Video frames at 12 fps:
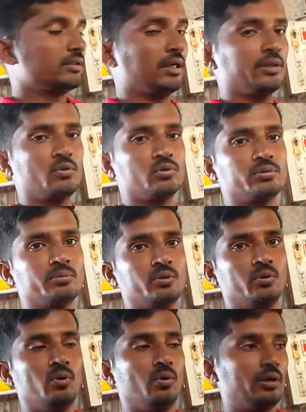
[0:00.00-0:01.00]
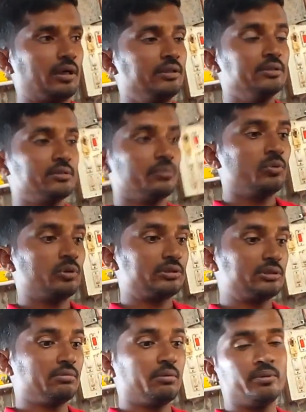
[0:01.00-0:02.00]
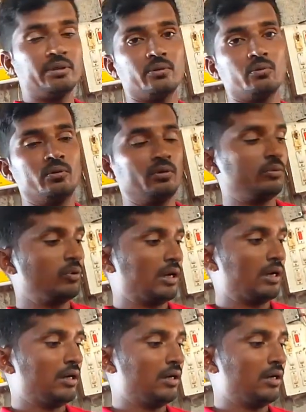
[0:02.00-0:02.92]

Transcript: దానికోసము కనీసం ఒక జీవం అంటే ఒక